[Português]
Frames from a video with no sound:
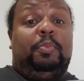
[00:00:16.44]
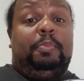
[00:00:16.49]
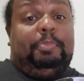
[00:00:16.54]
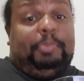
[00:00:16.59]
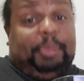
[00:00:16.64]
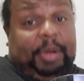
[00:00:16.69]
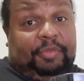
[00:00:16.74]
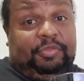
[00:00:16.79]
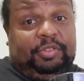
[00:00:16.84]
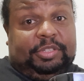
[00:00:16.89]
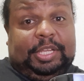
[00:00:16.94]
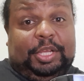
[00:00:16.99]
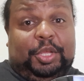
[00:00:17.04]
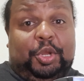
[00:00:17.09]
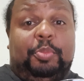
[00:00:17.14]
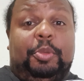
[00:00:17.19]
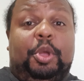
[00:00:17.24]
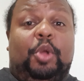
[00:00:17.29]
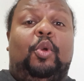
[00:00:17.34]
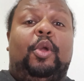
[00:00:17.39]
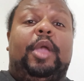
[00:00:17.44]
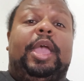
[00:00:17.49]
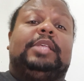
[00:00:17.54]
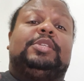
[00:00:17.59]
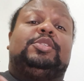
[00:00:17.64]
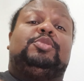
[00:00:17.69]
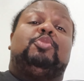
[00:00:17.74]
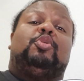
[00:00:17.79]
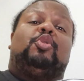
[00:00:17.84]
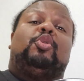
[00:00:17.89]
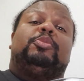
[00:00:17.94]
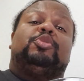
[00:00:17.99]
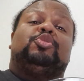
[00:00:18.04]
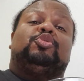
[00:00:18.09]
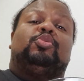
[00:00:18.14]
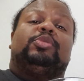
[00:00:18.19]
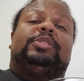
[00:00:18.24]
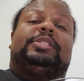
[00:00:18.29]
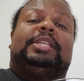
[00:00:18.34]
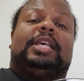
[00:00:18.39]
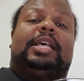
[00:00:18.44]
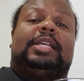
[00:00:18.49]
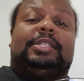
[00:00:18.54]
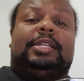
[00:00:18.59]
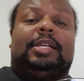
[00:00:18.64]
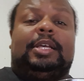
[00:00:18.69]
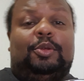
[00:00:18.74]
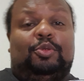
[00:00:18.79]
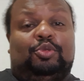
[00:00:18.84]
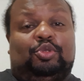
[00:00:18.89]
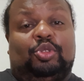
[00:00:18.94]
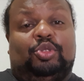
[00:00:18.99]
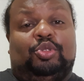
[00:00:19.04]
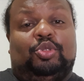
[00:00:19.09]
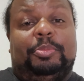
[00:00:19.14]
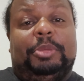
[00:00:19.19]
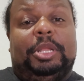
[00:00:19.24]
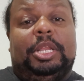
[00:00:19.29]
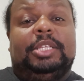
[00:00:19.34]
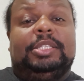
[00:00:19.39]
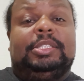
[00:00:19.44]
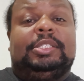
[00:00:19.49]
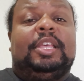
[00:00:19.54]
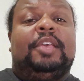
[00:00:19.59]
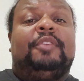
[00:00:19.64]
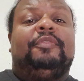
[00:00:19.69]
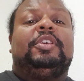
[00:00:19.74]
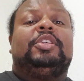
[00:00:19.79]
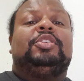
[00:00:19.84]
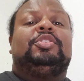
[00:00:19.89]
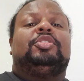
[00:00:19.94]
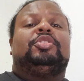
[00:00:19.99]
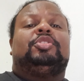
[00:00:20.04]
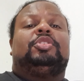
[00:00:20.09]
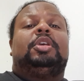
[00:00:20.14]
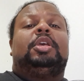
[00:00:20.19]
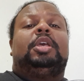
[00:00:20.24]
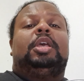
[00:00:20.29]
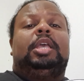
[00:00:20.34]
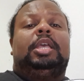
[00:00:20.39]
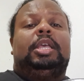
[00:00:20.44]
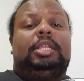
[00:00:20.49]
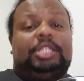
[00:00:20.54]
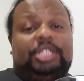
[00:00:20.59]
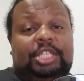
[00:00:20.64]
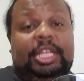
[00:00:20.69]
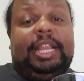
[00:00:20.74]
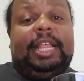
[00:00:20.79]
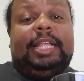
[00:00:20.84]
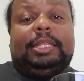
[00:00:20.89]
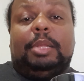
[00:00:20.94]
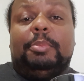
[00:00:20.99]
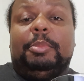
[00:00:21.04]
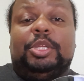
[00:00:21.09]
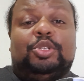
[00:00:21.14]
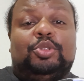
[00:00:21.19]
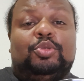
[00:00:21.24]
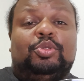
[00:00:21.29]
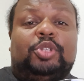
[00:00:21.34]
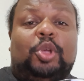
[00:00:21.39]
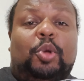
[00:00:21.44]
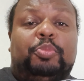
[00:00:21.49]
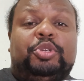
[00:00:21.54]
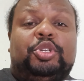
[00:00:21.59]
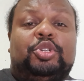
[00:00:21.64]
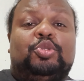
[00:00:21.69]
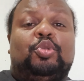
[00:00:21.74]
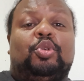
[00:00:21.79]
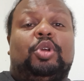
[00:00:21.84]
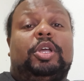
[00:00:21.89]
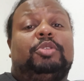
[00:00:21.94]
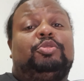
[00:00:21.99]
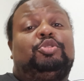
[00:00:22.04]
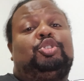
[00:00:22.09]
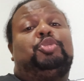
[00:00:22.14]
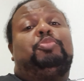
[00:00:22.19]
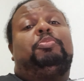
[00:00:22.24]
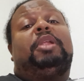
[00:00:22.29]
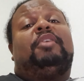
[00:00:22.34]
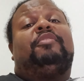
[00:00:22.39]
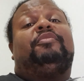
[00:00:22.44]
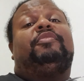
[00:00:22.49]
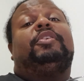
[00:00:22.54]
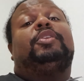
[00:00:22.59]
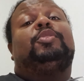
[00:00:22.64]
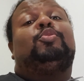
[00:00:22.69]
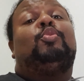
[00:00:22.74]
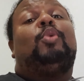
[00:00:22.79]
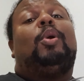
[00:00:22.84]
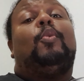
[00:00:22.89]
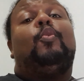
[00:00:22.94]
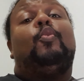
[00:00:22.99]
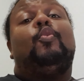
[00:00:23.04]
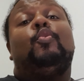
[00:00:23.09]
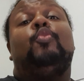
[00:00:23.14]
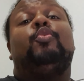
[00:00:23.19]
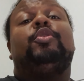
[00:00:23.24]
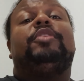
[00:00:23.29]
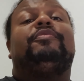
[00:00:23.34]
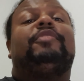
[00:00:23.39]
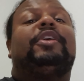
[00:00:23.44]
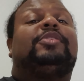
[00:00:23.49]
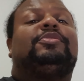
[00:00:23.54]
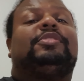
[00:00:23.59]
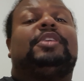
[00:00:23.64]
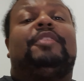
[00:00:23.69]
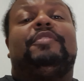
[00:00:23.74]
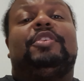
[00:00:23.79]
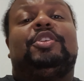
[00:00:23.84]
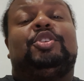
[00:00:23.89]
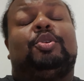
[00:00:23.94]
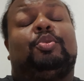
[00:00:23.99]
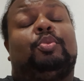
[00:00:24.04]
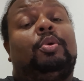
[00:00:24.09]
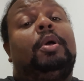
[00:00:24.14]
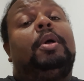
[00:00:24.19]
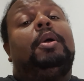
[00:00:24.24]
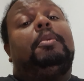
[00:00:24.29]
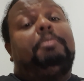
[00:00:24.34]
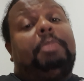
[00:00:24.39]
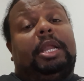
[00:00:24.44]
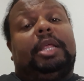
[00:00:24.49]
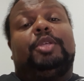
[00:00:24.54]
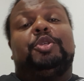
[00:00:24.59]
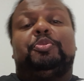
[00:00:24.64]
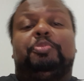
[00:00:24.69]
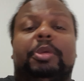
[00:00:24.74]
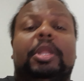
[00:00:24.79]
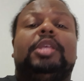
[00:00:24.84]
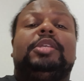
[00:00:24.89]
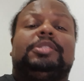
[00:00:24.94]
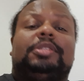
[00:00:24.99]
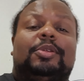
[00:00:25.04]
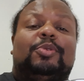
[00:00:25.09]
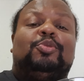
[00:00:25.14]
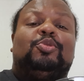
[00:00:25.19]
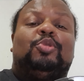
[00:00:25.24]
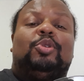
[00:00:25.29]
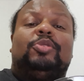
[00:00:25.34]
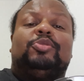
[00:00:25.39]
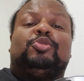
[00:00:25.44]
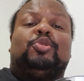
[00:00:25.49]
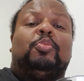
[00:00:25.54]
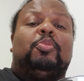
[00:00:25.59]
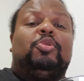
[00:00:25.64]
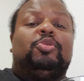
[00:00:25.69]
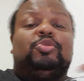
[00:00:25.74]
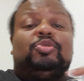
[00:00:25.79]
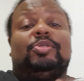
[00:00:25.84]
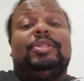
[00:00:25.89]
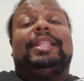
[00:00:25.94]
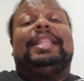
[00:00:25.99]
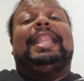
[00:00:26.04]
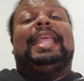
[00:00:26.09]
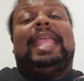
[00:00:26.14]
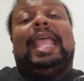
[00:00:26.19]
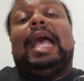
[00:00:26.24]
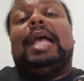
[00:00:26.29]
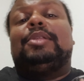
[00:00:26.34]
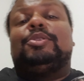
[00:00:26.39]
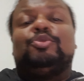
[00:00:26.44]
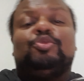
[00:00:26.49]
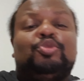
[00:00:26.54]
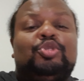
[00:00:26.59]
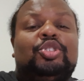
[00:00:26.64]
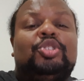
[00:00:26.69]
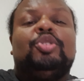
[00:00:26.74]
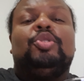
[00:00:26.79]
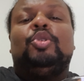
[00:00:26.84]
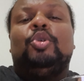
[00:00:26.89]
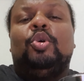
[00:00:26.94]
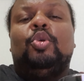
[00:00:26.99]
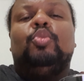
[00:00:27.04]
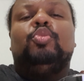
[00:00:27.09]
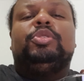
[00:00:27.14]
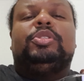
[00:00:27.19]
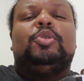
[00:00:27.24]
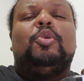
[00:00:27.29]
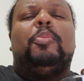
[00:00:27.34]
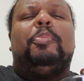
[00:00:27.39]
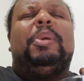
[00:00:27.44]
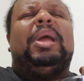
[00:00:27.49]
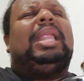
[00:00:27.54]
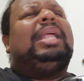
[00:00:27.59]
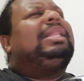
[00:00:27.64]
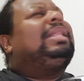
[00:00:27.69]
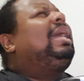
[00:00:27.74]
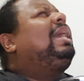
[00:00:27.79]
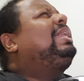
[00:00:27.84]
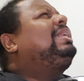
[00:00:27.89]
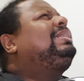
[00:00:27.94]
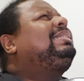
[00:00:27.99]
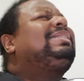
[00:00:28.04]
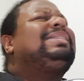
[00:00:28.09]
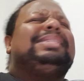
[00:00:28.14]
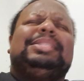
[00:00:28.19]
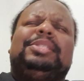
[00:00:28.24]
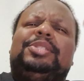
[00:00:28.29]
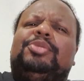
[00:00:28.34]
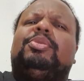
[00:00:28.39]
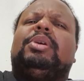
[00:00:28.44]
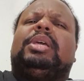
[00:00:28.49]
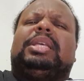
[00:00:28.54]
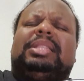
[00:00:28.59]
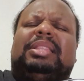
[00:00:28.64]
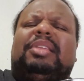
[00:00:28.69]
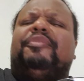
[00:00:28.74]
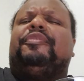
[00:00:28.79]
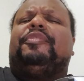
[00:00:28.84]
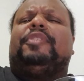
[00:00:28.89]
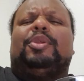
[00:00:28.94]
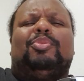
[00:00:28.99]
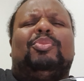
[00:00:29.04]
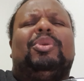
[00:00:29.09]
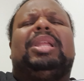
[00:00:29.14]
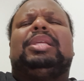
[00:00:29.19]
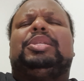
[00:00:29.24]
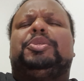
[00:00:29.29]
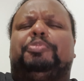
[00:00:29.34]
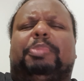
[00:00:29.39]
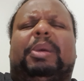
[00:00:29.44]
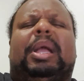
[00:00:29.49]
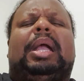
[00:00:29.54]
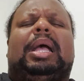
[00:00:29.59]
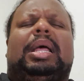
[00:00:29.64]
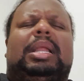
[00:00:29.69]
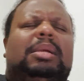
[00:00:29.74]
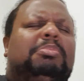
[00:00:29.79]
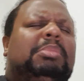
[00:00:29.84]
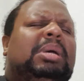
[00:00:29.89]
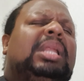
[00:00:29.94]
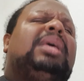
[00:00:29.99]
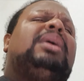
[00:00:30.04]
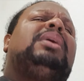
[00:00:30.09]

Para você que não me conhece, meu nome é Júlio César, eu sou sommelier de cervejas, diretamente dos Alpes Jucanos, desbravando o universo cervejeiro para que a experiência não doa no seu bolso nem assuste o seu paladar. E sim, isso aqui tá ficando grande pra caramba, né?